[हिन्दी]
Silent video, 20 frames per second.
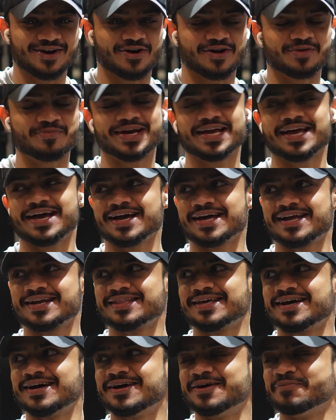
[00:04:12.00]
है और मैं क्या कह रहा
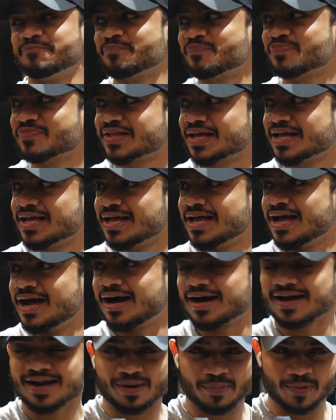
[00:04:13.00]
था हाँ
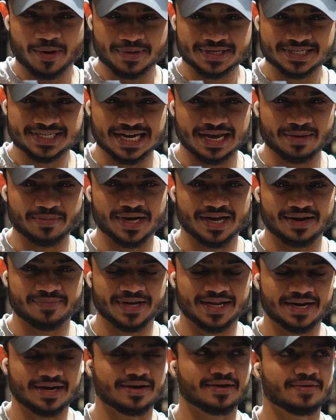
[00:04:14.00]
अगर आपके पास टाइम करना
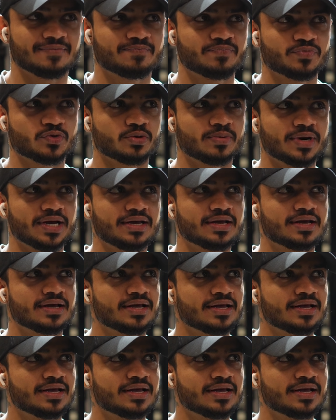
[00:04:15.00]
है ना तो भाई